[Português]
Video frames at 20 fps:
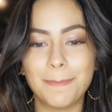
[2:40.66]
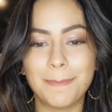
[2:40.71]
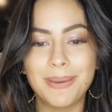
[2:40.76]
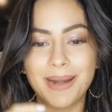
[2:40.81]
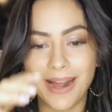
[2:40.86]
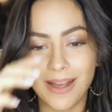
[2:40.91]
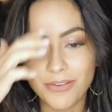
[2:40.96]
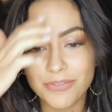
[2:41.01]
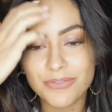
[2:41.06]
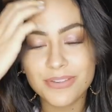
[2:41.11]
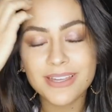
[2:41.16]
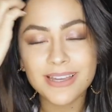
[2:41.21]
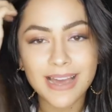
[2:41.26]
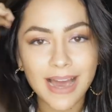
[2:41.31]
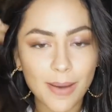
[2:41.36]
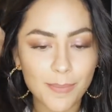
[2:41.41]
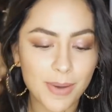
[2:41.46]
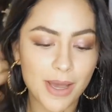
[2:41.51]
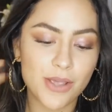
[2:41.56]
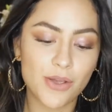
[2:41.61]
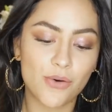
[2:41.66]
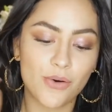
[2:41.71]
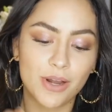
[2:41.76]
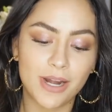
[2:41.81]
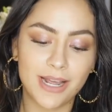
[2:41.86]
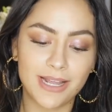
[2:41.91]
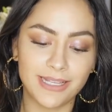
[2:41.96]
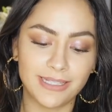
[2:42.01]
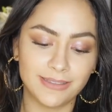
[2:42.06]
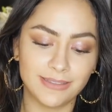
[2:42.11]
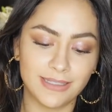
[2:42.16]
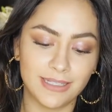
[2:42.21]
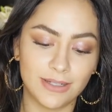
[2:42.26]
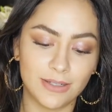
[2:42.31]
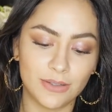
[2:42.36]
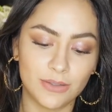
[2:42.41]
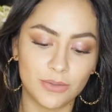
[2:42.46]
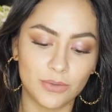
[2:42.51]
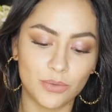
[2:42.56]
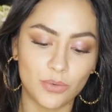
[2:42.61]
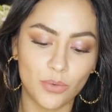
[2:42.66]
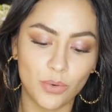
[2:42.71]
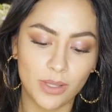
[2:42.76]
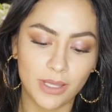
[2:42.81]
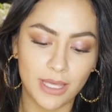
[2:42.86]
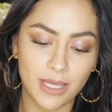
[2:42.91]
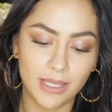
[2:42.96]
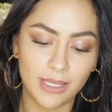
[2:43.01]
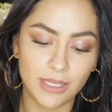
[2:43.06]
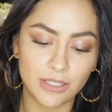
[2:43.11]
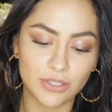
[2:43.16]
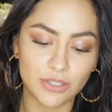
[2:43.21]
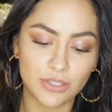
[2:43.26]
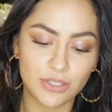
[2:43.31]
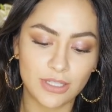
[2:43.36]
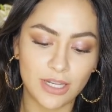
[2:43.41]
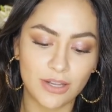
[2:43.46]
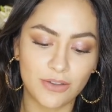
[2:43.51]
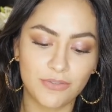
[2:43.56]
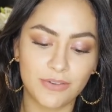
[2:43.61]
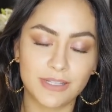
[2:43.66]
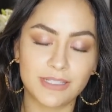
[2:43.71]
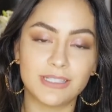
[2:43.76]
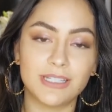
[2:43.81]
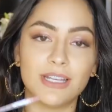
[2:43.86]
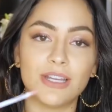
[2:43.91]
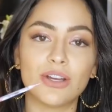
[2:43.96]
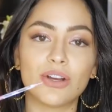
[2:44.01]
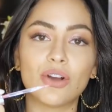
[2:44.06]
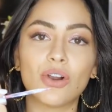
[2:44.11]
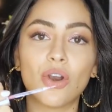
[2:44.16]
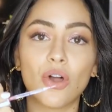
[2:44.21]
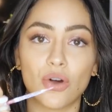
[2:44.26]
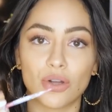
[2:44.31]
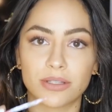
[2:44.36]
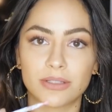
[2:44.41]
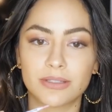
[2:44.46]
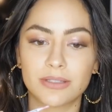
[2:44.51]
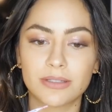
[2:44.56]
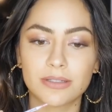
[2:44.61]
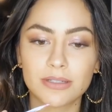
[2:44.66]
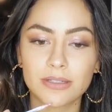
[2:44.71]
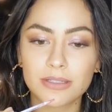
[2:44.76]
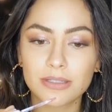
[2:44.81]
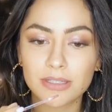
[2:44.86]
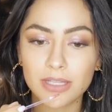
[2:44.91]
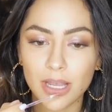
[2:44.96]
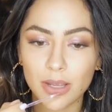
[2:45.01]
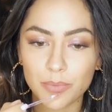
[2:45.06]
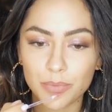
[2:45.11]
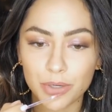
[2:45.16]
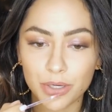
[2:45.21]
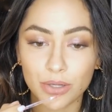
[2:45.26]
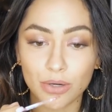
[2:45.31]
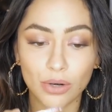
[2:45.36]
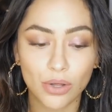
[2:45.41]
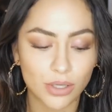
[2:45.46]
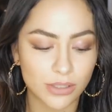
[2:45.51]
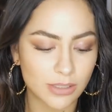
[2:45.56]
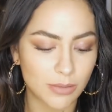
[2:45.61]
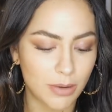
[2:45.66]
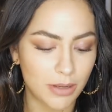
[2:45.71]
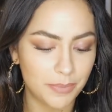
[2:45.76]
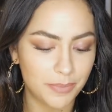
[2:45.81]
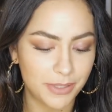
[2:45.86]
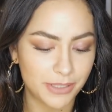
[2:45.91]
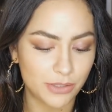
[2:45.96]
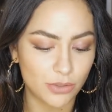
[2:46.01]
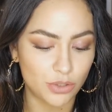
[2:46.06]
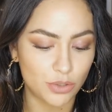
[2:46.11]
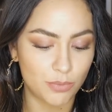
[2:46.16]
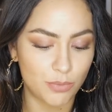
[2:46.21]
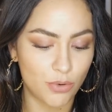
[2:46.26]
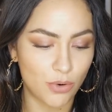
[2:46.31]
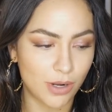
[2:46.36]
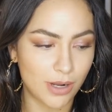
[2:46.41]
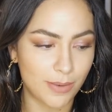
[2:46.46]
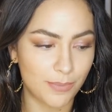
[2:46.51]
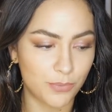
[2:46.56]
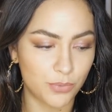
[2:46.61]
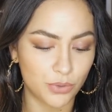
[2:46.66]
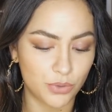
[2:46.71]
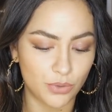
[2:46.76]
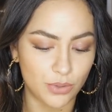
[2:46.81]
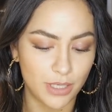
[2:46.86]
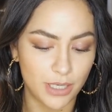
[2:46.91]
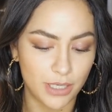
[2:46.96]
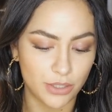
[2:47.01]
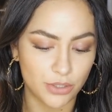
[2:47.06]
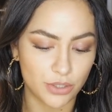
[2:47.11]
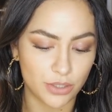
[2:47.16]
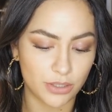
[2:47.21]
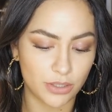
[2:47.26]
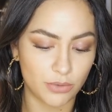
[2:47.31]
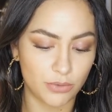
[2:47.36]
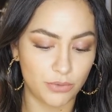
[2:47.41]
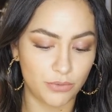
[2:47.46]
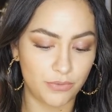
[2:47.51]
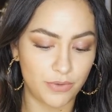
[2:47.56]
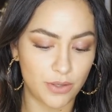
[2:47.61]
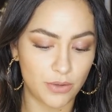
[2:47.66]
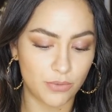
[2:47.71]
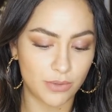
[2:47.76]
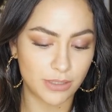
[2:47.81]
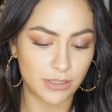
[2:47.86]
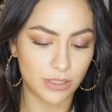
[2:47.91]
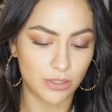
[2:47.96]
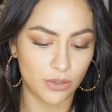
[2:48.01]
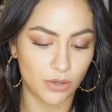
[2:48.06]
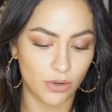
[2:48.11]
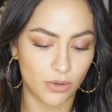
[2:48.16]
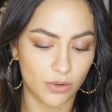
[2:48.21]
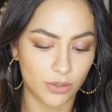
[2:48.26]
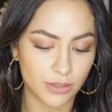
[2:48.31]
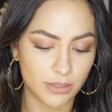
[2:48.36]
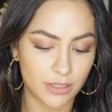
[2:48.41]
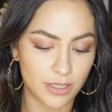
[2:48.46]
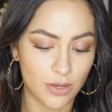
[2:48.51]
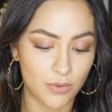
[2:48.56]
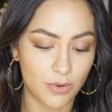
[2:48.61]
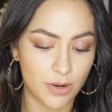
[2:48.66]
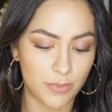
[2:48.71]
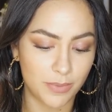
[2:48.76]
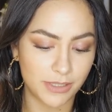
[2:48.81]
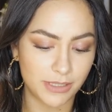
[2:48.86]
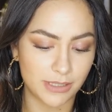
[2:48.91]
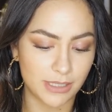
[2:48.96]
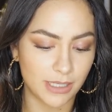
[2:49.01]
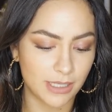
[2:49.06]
Para ficar maior ainda, o que, que a gente tem que fazer? Gloss, sempre. Gloss dá uma impressão de boca muito grande. Então eu venho com esse gloss. Eu amo esse